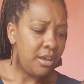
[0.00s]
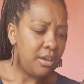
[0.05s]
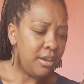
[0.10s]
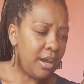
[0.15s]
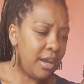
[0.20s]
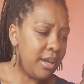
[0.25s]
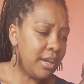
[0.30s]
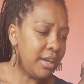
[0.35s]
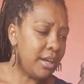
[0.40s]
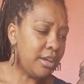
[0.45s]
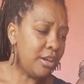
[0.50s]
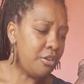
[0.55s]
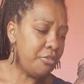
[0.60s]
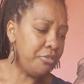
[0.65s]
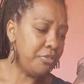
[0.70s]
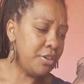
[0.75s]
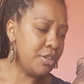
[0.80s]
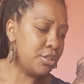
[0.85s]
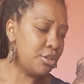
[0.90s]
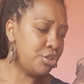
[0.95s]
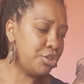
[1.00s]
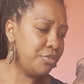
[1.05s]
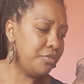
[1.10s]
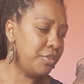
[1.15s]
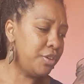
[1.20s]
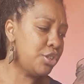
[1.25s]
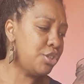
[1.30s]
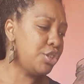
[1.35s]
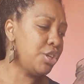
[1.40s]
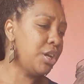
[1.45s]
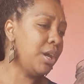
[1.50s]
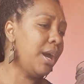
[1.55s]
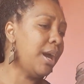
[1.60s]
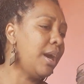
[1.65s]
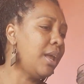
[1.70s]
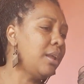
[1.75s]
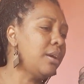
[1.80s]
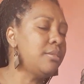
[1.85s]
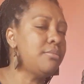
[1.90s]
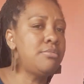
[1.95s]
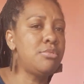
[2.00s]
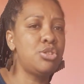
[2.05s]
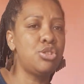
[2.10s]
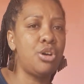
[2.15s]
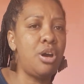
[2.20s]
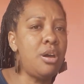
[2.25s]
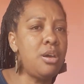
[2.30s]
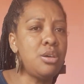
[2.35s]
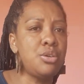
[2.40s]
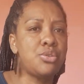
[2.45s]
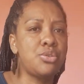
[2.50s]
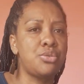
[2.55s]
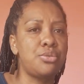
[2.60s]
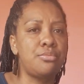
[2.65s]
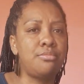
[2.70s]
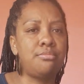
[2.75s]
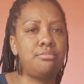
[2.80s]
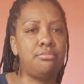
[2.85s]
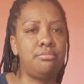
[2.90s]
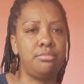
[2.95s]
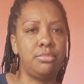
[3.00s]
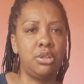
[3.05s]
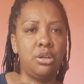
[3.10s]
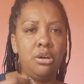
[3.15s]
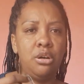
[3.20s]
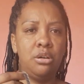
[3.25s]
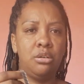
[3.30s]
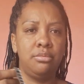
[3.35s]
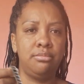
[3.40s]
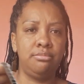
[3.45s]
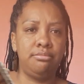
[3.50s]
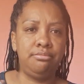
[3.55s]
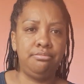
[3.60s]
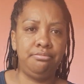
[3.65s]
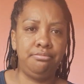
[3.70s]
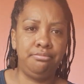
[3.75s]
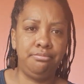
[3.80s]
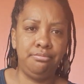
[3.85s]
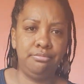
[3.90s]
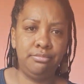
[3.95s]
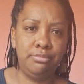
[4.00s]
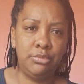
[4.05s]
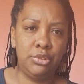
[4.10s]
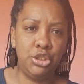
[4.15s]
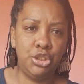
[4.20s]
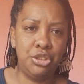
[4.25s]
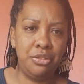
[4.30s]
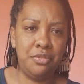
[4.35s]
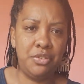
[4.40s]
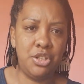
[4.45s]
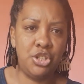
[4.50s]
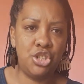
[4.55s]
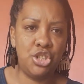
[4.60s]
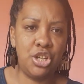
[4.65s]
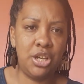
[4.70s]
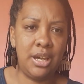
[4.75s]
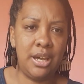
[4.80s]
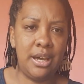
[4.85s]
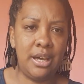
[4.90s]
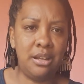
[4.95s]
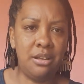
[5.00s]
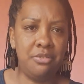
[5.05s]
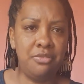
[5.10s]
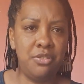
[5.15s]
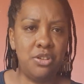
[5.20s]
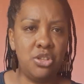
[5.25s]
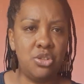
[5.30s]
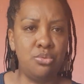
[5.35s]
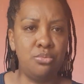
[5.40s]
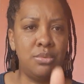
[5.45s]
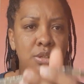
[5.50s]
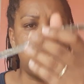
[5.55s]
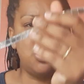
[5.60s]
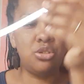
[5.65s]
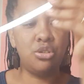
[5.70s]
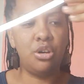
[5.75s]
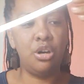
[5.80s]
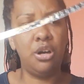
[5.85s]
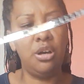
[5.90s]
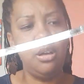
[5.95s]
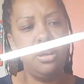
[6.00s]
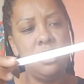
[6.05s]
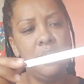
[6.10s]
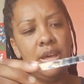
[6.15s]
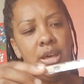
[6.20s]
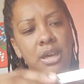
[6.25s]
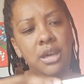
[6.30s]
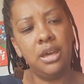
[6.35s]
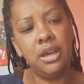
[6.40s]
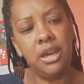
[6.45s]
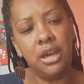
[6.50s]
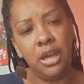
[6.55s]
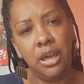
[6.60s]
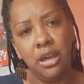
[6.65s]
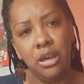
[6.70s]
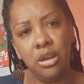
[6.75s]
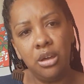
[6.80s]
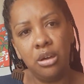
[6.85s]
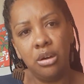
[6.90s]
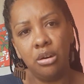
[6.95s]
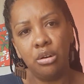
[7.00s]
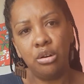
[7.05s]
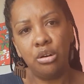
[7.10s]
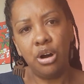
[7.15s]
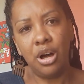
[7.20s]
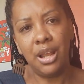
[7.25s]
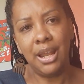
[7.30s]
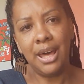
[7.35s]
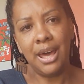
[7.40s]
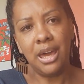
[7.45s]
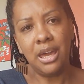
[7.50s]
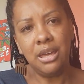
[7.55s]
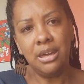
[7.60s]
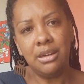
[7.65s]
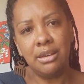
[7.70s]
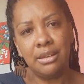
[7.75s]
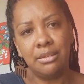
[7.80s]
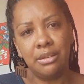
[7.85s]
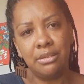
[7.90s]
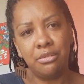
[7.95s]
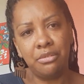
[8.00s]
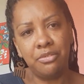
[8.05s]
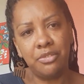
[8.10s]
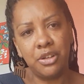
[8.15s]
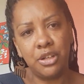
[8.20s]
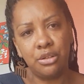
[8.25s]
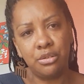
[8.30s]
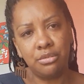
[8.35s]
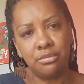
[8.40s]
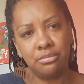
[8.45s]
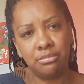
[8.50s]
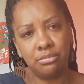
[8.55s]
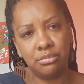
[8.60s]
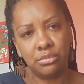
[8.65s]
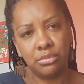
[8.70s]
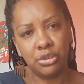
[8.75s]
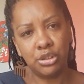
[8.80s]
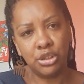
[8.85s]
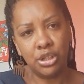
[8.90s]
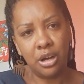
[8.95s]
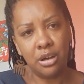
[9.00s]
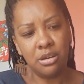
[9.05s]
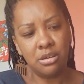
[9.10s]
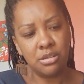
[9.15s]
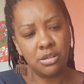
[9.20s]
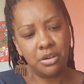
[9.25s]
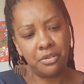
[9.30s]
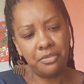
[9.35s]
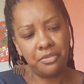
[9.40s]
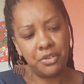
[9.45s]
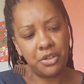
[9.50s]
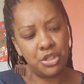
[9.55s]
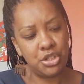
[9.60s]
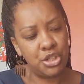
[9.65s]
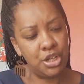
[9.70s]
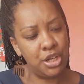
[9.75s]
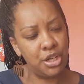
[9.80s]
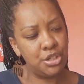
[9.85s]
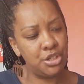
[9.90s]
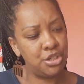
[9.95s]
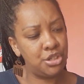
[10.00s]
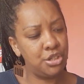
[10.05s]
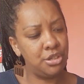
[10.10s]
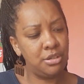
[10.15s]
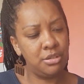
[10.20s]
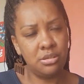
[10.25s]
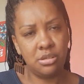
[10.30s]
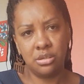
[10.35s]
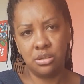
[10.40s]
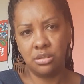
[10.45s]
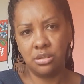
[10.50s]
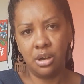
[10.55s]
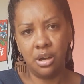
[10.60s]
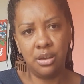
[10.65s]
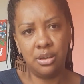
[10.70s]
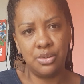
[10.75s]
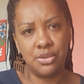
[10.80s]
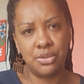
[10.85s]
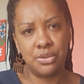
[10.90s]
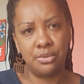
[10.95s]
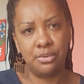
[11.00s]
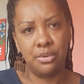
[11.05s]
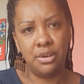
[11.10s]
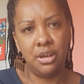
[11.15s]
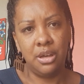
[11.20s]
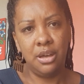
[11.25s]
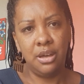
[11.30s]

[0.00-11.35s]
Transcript: E aí, o que, que eu fiz? Eu dividi ela, só isso. Ó, dividi ela, fiz uma só e colei no vidro. Só isso que eu fiz, gente. Só isso.